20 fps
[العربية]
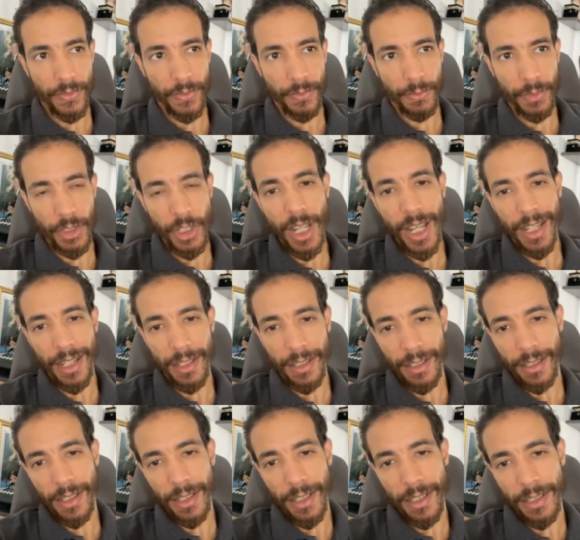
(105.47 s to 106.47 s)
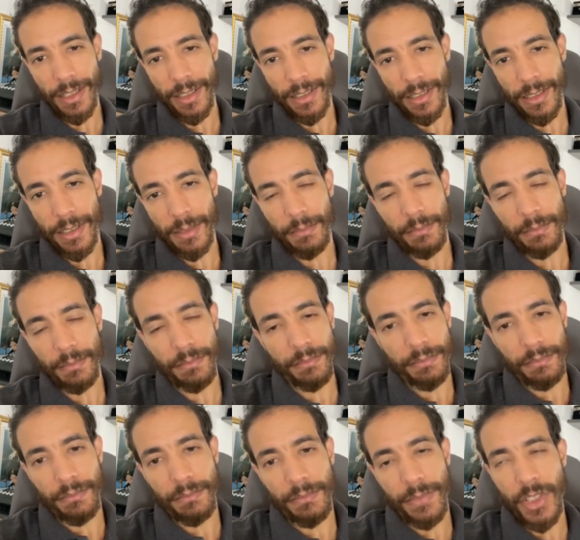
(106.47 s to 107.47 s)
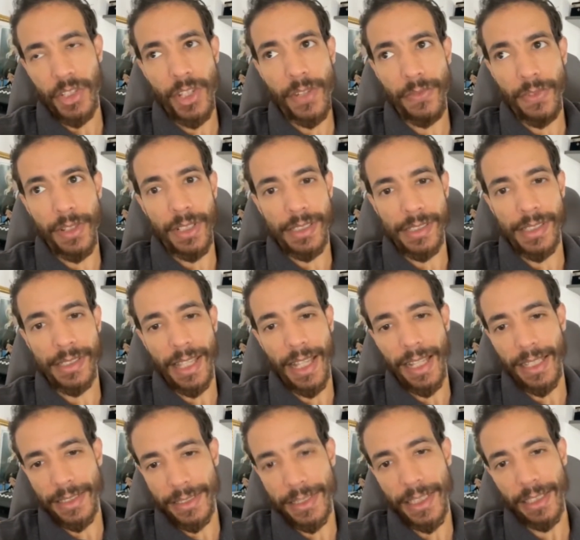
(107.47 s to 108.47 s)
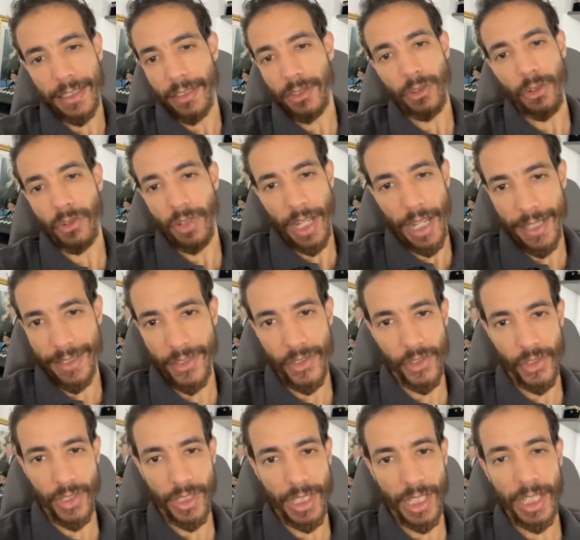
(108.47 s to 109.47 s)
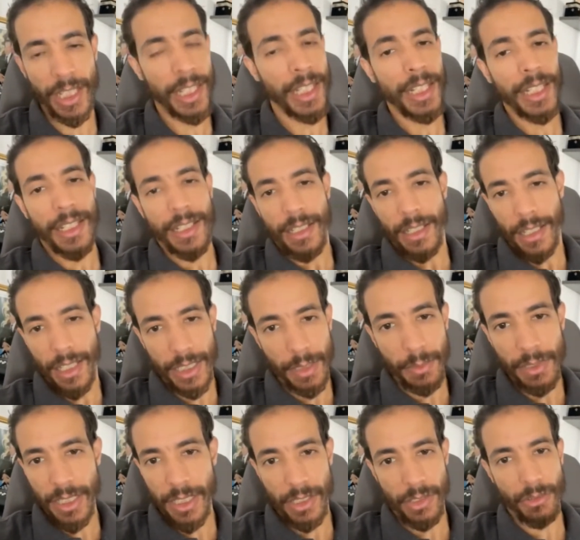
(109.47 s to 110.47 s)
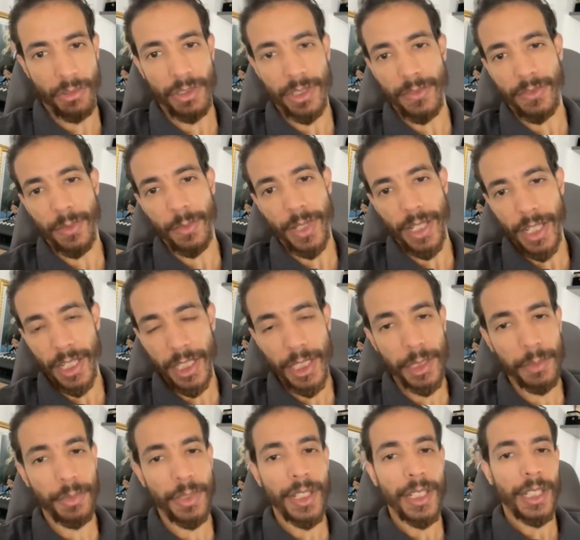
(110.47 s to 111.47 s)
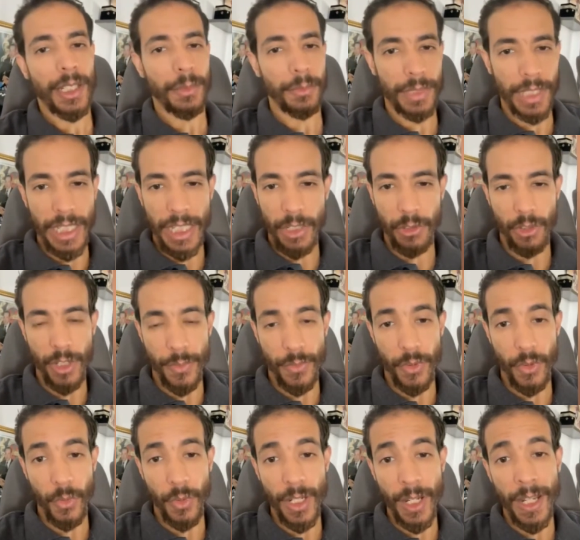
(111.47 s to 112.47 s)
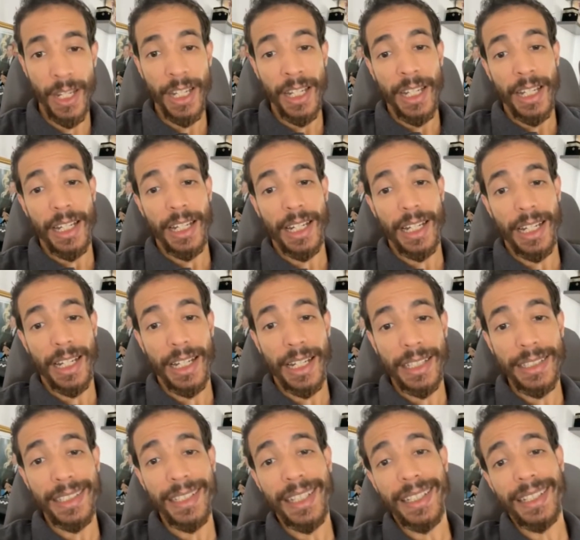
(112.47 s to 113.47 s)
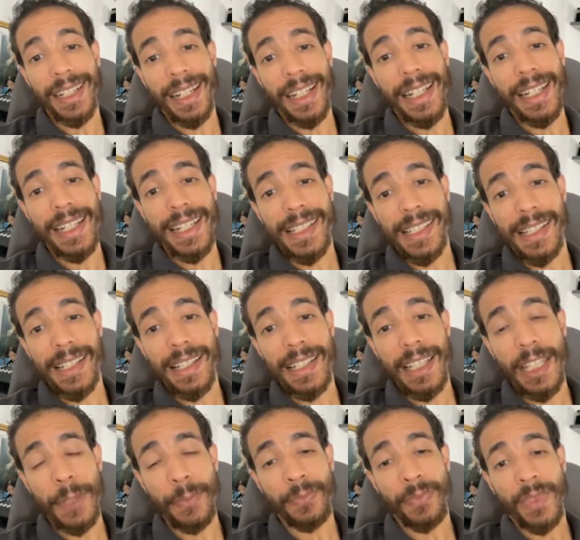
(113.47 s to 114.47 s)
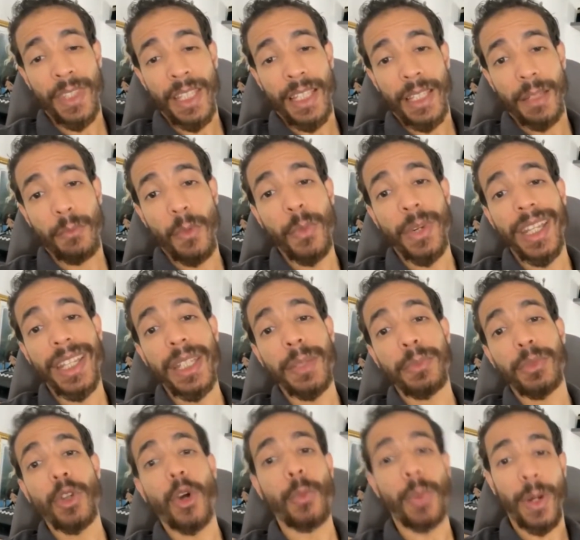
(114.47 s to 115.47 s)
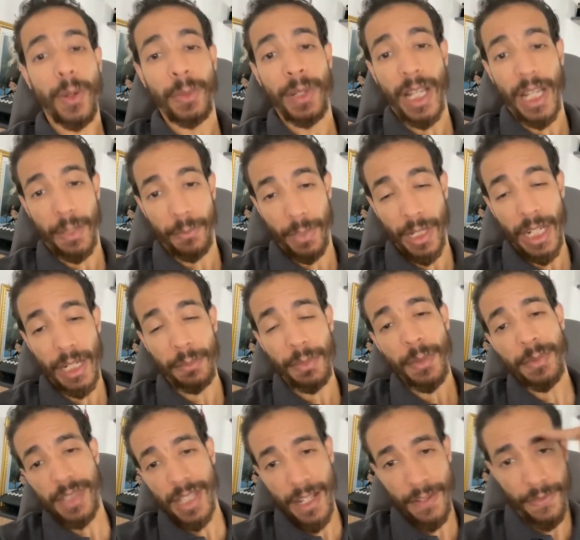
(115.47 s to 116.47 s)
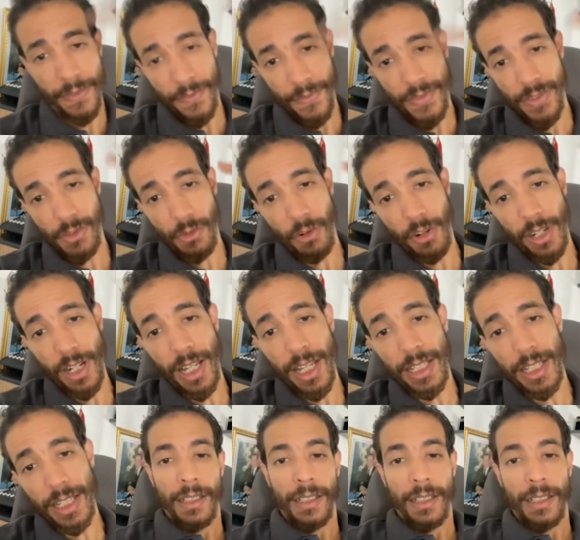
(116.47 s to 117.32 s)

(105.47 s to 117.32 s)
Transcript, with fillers: ماشي ماشي في الاستطاعه ديالك دونك عادي جدا خدم لك السعودي في المغرب بدا لك شويه بشويه غادي نهضر على الناس اللي ممكن يبداو بقبل 5000 في السطور